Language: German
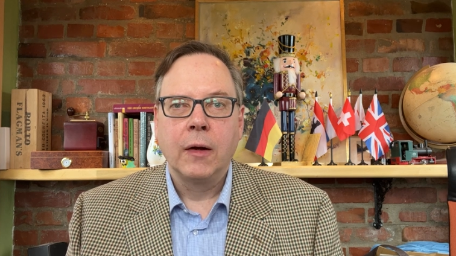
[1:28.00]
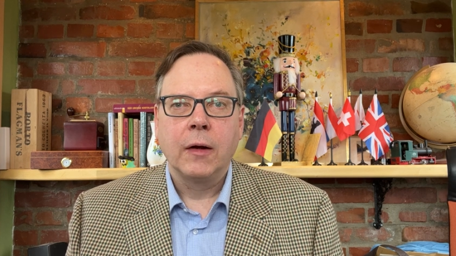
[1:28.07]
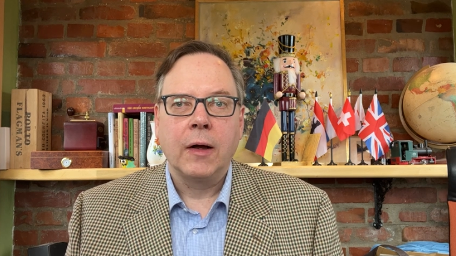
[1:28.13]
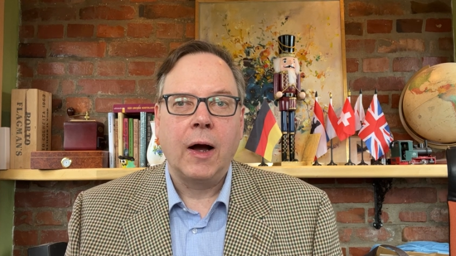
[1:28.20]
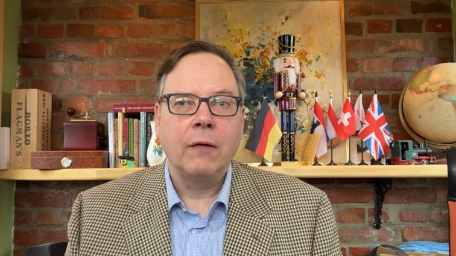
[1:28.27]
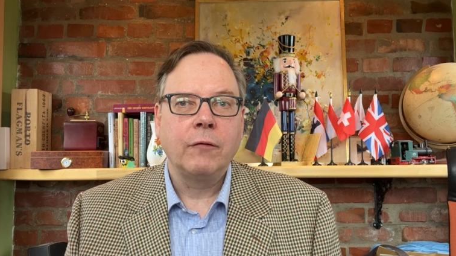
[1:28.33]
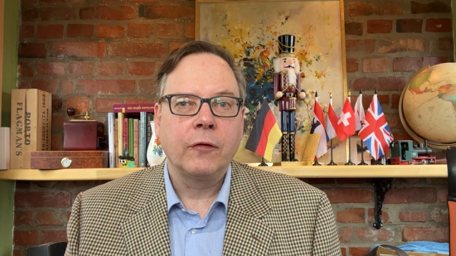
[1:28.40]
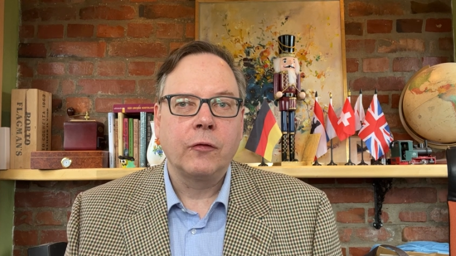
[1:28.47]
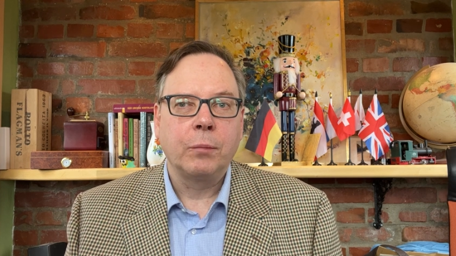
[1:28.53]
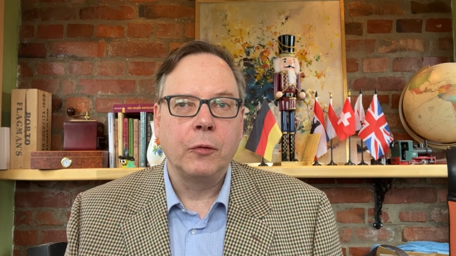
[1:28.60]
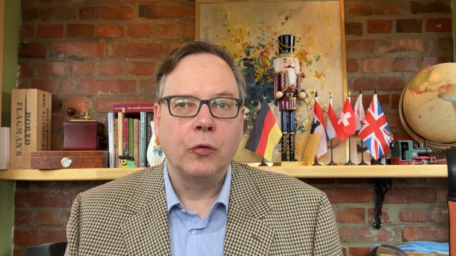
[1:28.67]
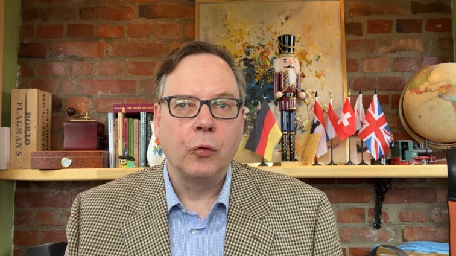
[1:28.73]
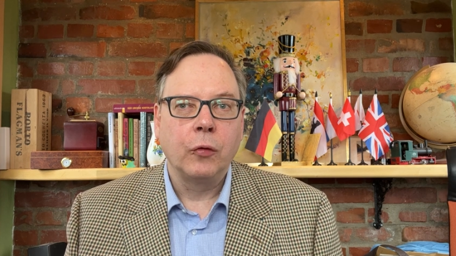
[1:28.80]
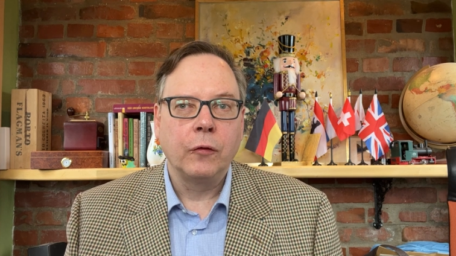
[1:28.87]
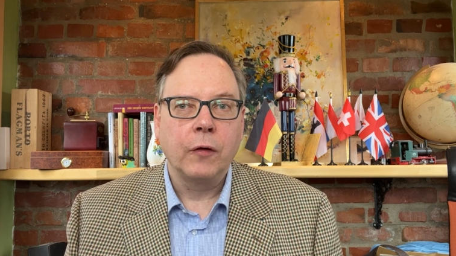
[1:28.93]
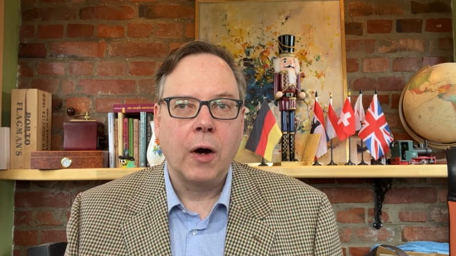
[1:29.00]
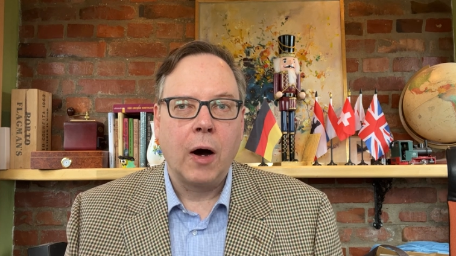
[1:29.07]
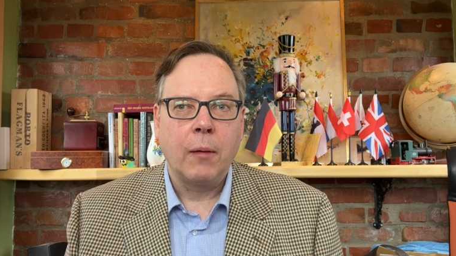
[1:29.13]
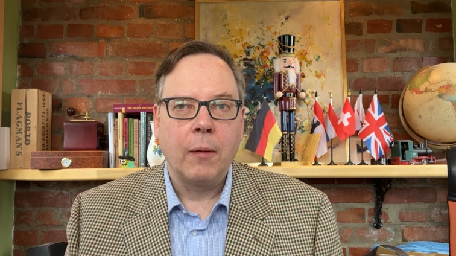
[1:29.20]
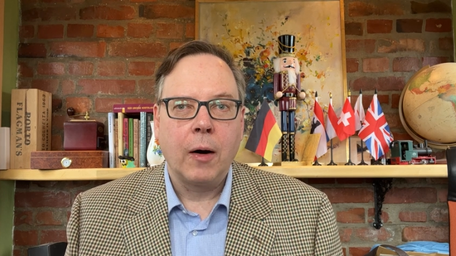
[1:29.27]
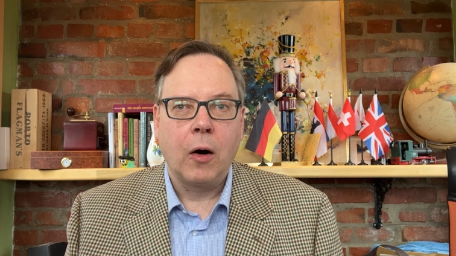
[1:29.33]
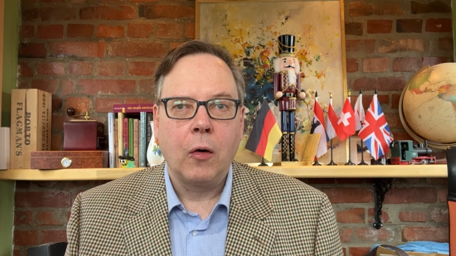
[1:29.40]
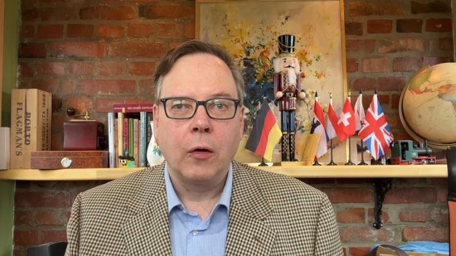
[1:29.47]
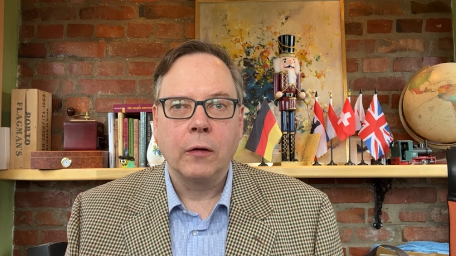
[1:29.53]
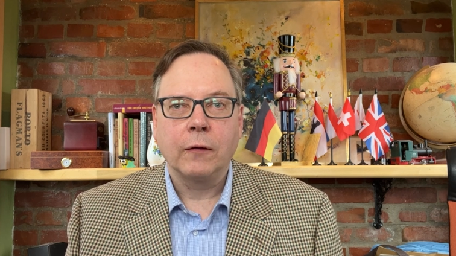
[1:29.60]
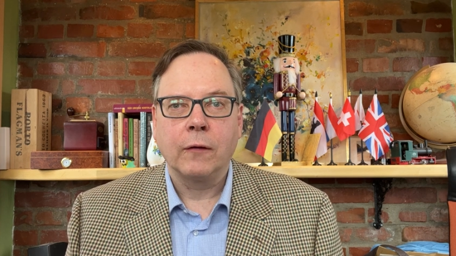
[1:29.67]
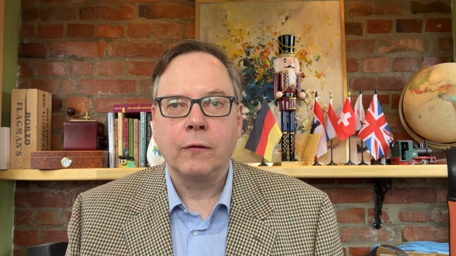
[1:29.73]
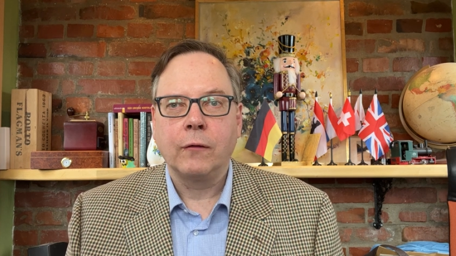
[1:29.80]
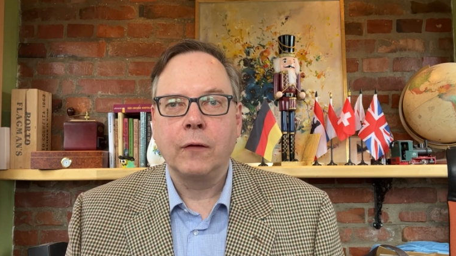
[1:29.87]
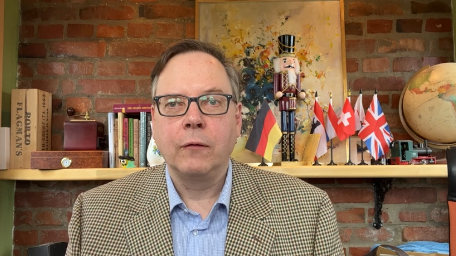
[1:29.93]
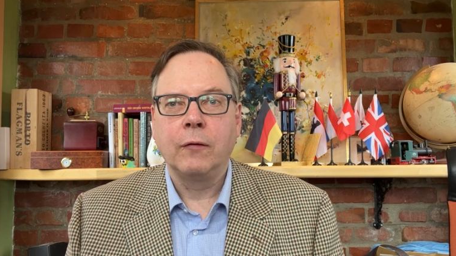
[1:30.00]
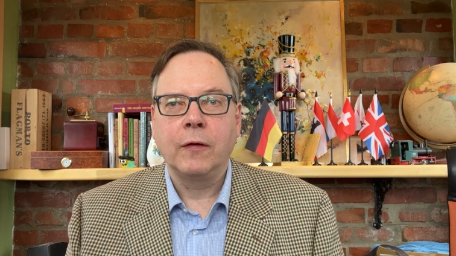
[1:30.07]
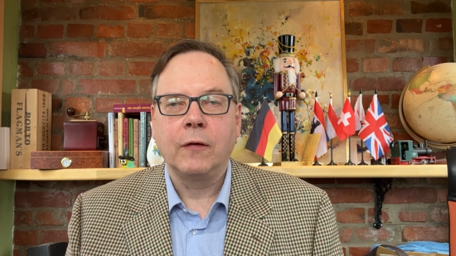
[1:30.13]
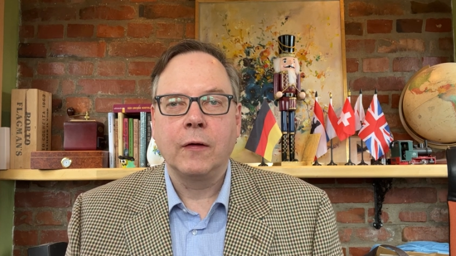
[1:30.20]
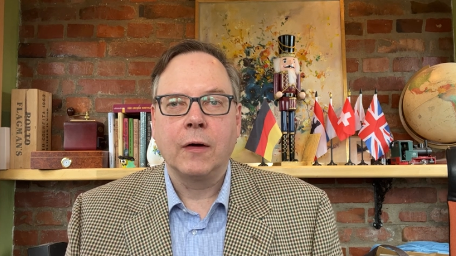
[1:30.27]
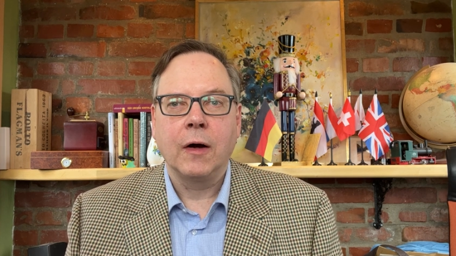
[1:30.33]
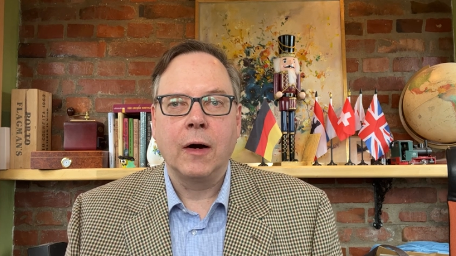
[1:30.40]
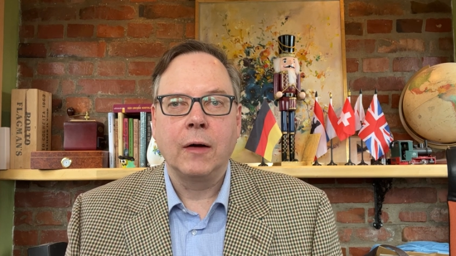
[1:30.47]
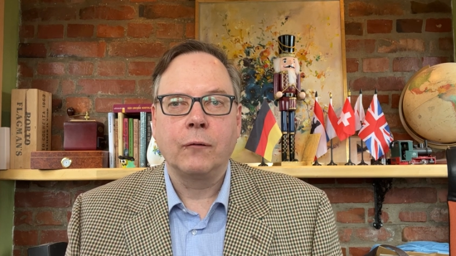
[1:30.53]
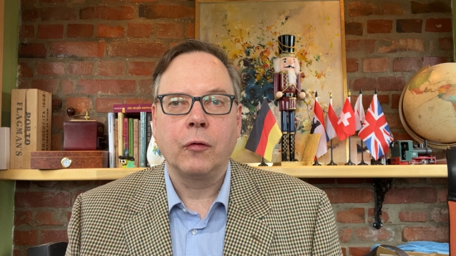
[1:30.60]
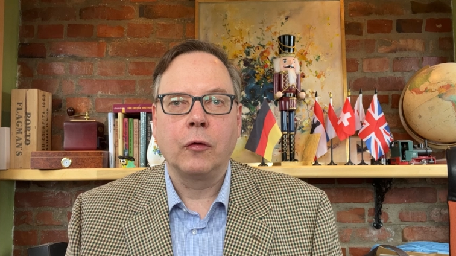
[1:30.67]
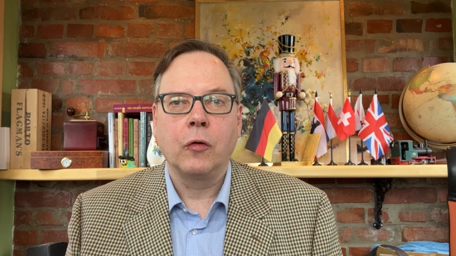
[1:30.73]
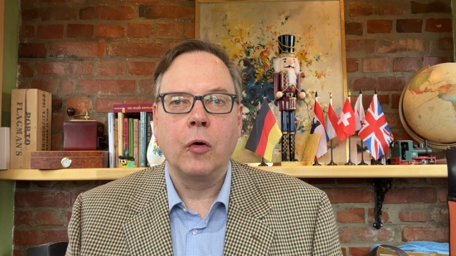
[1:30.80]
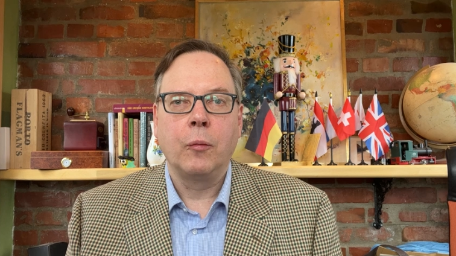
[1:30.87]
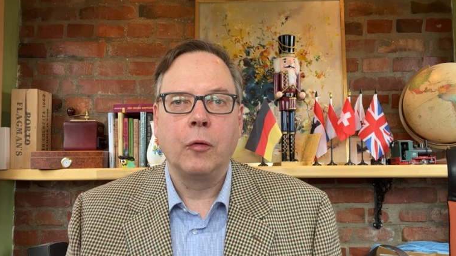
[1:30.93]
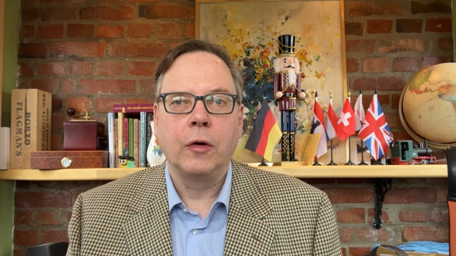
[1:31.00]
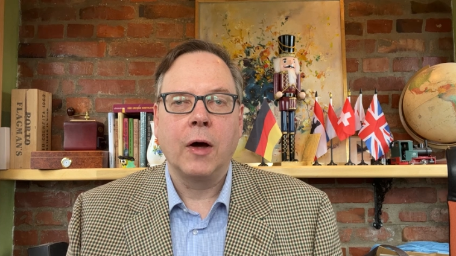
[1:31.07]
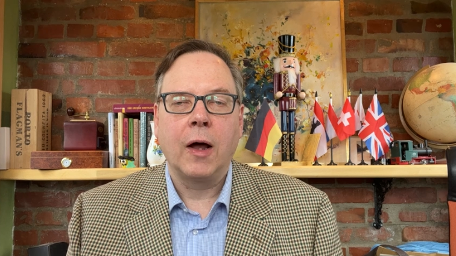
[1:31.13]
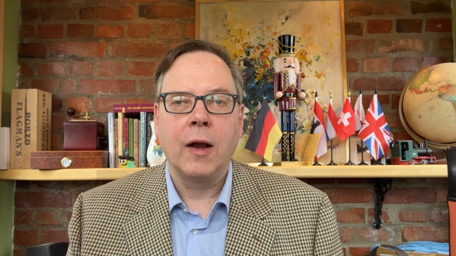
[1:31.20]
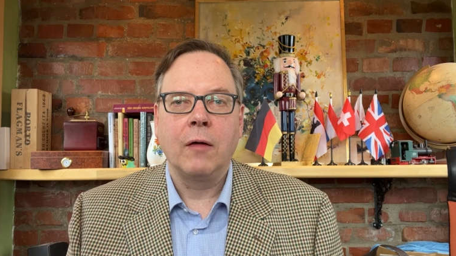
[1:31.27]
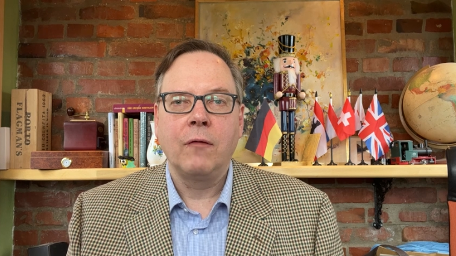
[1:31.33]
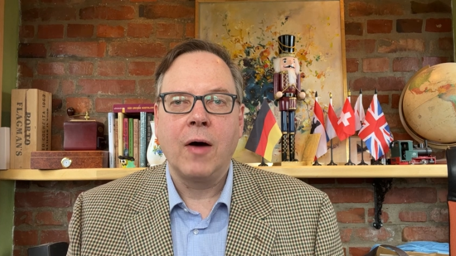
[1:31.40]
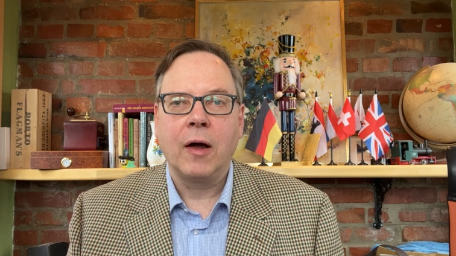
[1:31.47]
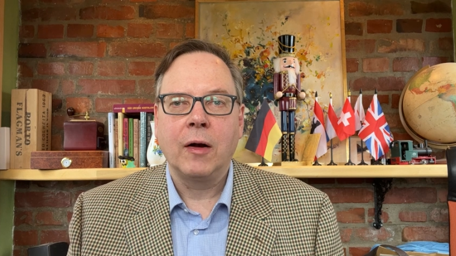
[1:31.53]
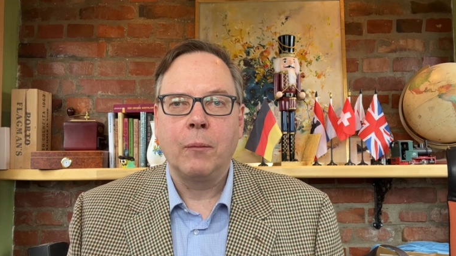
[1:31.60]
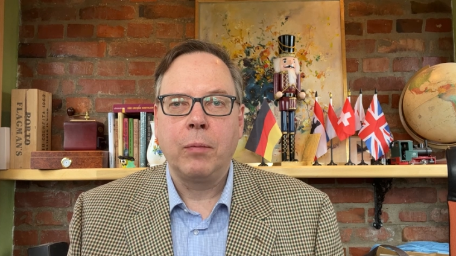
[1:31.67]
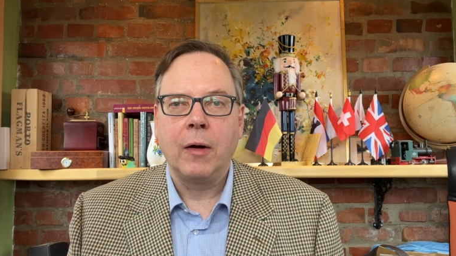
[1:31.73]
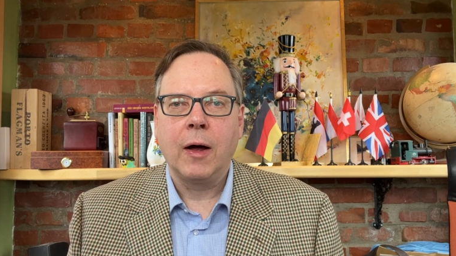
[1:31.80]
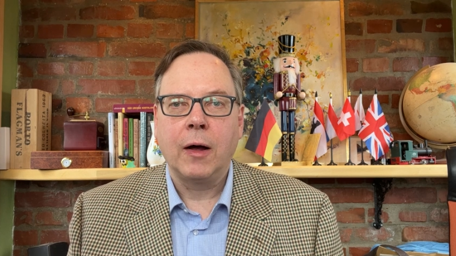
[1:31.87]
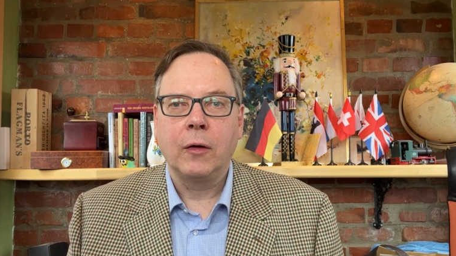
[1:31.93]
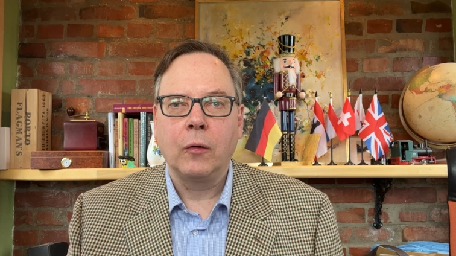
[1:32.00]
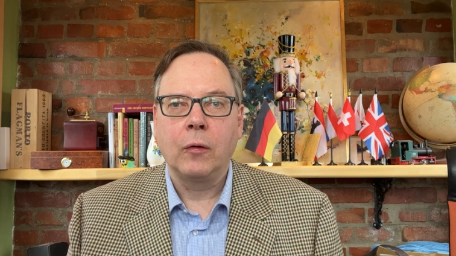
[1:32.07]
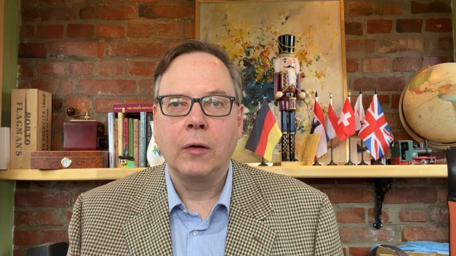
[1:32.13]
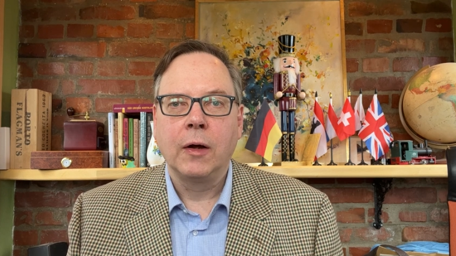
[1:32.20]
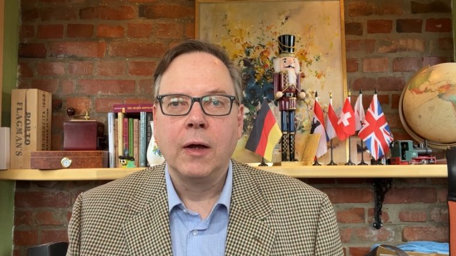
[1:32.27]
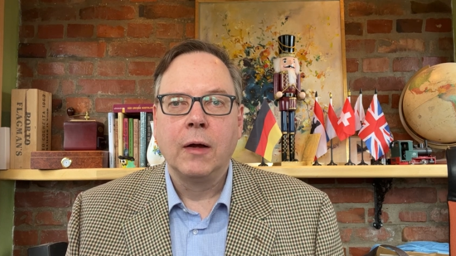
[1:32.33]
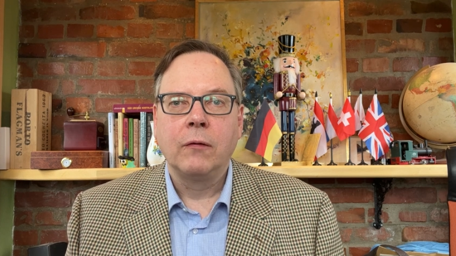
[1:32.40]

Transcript: Geiwitz betonte aber auch, dass die Wichtigkeit von kommunaler Wärmeplanung,